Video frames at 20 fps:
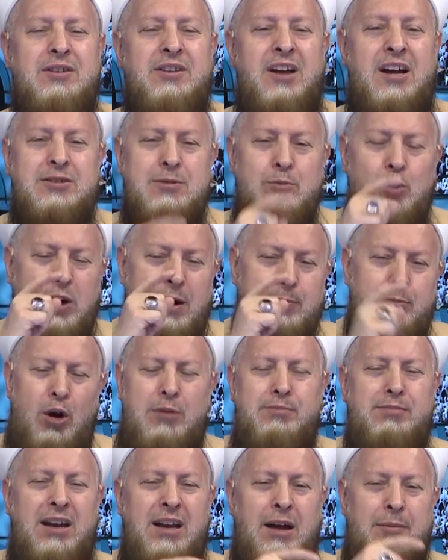Nasıl böyle
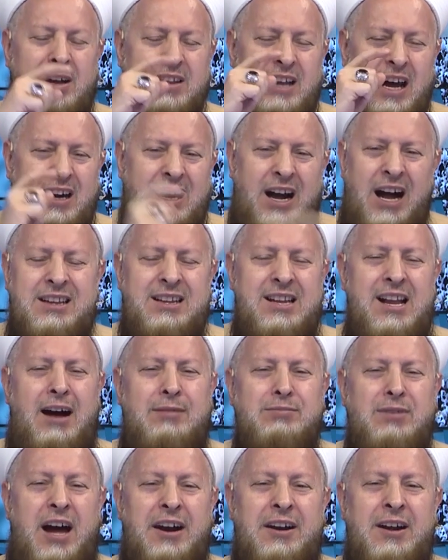bombalamalar,
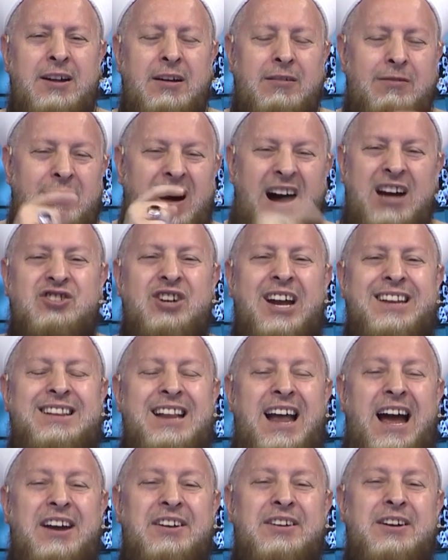katliamlar,
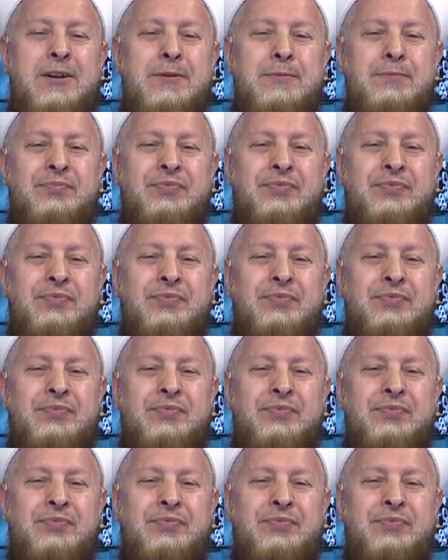vahşetler?